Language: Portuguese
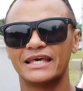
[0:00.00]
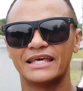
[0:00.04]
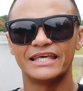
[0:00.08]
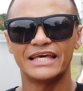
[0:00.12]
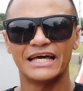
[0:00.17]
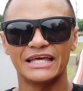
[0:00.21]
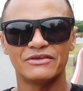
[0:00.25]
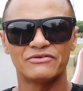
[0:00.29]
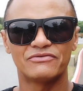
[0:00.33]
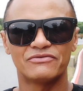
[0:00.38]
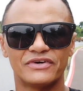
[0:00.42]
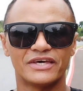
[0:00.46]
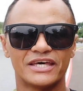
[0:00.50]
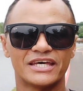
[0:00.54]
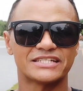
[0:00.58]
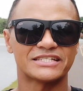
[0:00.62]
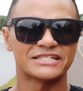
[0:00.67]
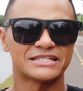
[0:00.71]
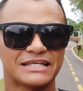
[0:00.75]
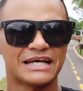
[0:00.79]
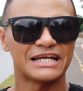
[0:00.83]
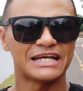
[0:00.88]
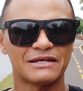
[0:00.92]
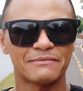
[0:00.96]
E a inveja
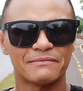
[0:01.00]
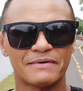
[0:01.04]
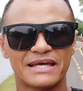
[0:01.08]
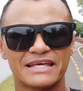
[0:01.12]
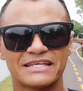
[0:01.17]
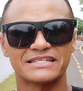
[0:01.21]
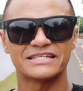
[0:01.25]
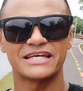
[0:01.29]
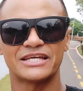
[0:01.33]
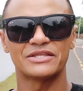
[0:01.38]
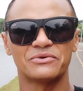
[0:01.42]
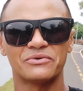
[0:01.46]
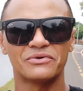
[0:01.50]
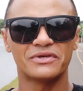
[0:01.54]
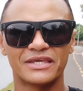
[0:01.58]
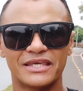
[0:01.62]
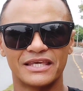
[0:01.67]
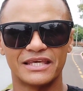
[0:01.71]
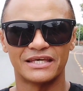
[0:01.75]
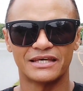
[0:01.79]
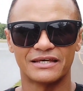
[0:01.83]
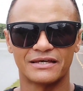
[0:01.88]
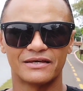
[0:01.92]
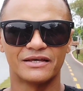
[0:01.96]
nada mais é do
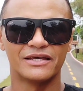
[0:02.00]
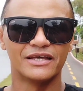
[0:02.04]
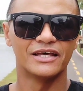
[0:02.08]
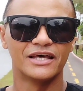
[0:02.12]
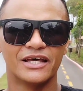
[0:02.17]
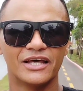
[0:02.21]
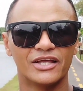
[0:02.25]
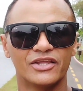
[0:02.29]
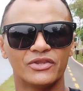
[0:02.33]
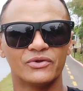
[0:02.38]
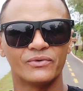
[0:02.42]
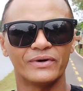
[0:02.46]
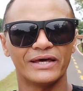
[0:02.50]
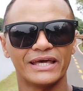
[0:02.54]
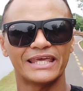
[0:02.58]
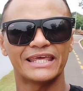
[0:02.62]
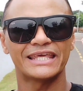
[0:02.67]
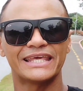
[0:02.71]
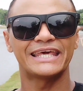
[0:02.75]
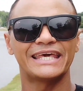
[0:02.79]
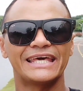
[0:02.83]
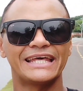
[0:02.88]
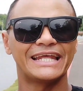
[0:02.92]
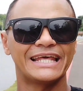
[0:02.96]
que não é
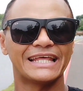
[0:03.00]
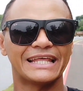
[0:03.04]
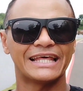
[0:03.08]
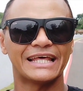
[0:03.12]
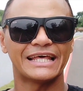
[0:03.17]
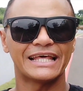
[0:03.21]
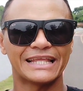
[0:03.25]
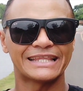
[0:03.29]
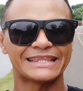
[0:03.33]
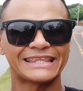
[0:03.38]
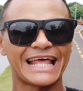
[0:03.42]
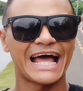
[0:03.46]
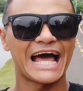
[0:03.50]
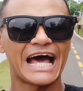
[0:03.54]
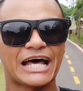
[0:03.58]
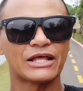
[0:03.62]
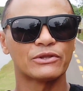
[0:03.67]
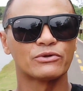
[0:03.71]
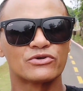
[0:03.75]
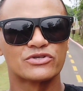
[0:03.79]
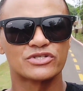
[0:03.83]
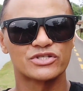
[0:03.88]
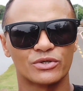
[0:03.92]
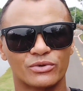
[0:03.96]
querer estar tá
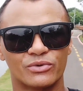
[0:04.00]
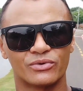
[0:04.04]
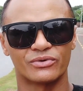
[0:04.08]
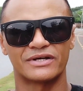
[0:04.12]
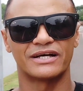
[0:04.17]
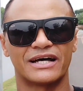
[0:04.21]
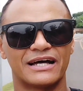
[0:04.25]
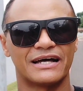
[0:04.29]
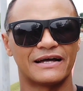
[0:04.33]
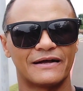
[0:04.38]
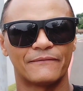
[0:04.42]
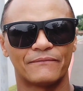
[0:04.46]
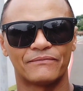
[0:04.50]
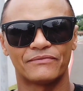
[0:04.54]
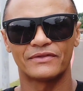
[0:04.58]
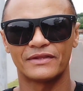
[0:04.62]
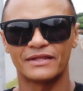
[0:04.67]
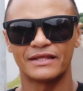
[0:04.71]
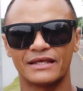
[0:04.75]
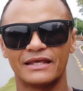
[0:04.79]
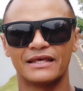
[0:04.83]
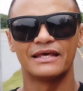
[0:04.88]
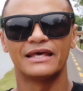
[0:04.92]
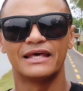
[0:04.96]
no seu lugar.
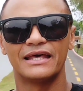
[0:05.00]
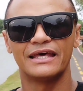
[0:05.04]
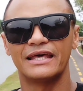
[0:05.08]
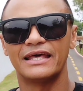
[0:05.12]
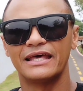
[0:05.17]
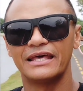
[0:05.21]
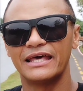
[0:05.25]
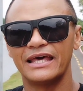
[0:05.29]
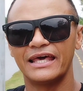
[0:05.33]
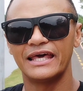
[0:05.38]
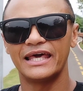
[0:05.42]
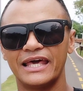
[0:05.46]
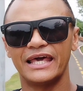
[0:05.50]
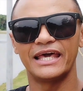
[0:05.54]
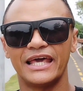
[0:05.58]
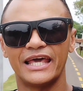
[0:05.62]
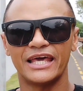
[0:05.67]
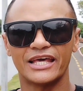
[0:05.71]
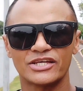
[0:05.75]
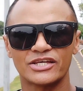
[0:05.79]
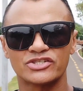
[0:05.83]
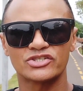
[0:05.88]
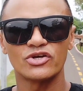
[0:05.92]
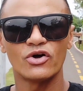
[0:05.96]
É
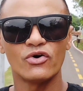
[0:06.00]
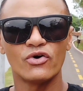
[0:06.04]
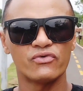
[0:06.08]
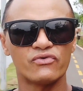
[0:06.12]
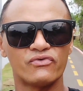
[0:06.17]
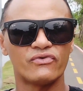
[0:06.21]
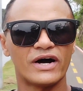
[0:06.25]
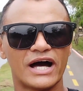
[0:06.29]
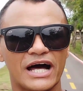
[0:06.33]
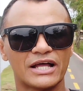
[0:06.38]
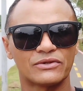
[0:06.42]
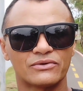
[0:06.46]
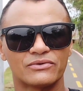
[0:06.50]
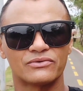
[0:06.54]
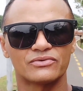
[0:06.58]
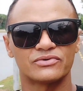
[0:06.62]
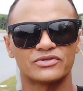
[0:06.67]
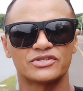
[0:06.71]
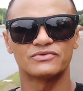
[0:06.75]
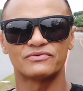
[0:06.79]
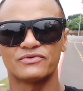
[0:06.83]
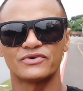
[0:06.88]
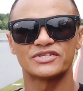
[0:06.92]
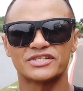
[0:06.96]
só o fato
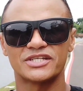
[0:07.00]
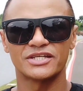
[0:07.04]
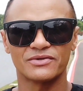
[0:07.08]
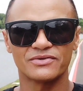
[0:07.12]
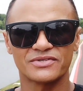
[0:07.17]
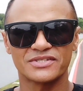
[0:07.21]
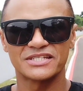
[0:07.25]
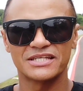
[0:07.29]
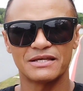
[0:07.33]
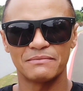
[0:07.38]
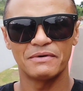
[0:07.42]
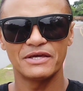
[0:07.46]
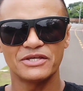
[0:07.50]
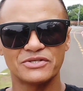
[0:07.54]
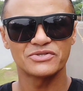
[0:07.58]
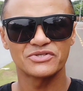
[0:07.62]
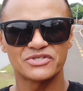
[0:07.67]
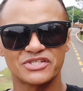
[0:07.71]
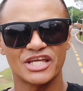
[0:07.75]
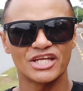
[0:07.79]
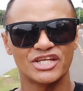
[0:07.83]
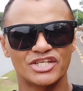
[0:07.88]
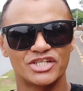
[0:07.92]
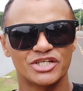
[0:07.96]
de você não ser
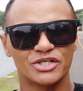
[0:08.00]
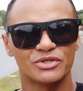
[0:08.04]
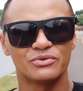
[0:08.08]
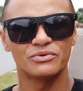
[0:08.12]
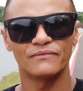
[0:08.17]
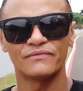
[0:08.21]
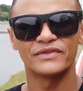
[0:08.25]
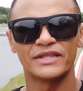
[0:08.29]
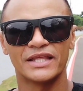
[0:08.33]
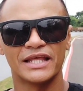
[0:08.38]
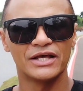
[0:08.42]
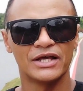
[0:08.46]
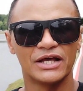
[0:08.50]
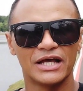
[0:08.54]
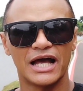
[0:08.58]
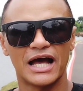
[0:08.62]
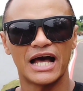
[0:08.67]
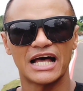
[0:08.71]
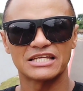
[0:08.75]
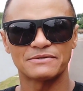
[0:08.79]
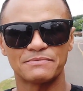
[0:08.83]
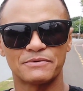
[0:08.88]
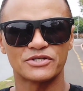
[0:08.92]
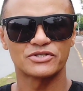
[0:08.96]
bem-sucedido,
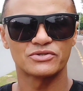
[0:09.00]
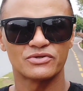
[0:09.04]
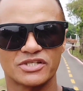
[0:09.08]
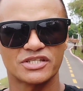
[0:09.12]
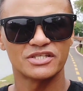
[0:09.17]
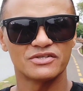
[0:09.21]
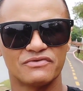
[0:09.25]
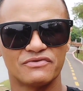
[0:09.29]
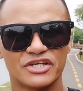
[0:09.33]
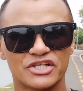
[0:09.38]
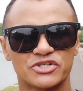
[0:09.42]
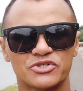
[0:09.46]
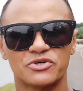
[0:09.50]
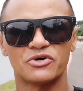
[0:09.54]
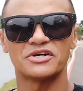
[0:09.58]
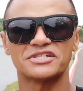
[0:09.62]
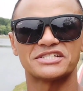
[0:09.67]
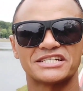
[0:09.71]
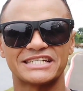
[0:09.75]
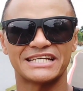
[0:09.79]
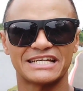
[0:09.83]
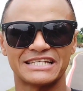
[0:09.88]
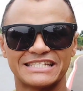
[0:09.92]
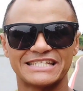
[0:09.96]
as pessoas
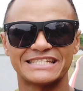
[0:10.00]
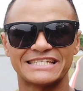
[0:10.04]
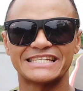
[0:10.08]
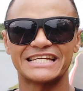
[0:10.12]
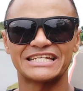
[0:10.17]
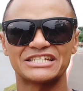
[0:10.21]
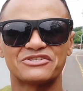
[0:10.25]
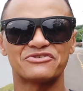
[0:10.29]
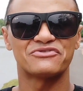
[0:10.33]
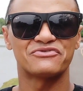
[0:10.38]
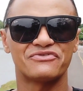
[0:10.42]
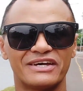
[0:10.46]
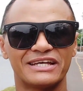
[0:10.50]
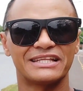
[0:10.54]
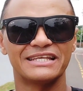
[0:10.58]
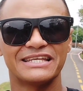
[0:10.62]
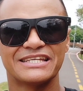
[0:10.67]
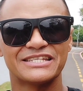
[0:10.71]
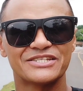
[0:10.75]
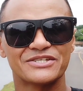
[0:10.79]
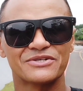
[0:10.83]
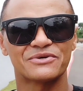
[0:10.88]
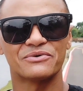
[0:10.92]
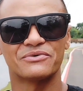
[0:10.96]
invejosas já se sentem
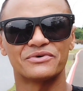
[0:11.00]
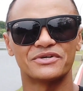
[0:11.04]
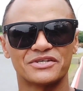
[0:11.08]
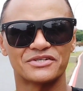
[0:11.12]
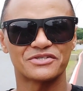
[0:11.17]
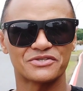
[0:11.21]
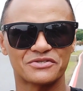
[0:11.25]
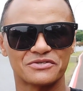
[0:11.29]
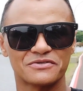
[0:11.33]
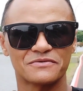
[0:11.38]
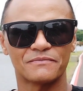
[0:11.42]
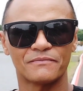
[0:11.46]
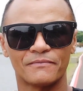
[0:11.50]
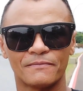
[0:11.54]
felizes com isso.